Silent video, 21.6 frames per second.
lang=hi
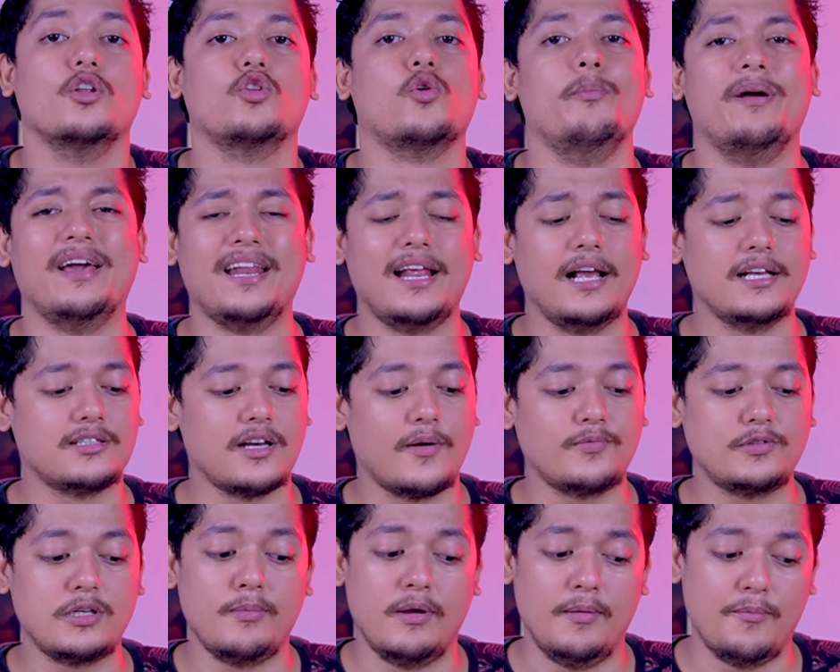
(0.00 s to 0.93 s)
तो मेरे
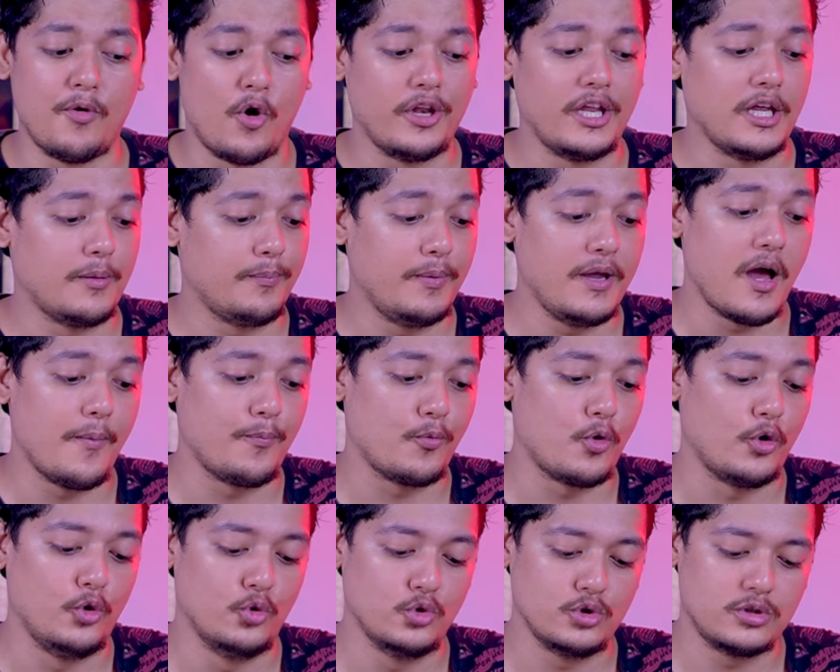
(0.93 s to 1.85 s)
हिसाब से मेमोनिक भी
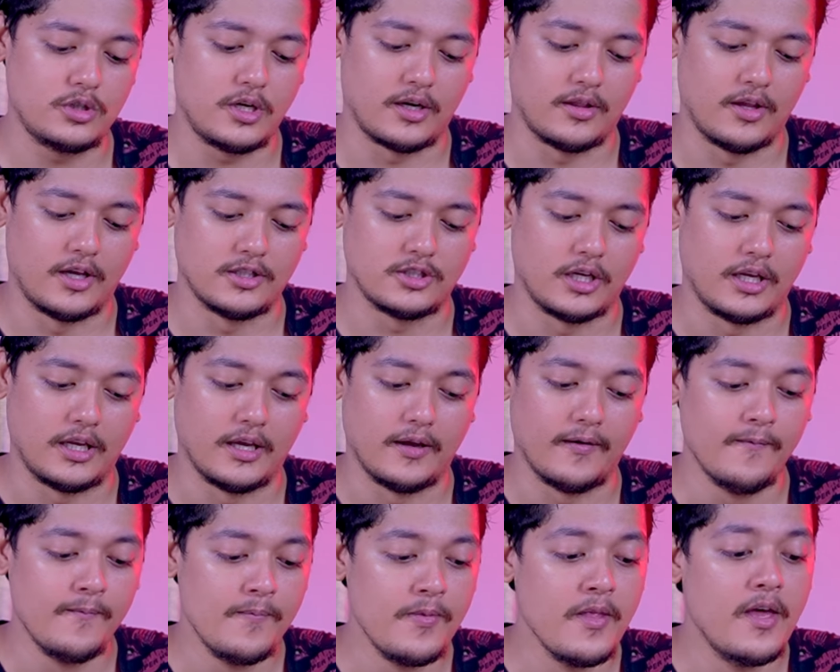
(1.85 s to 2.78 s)
आपको यूज़ करना चाहिए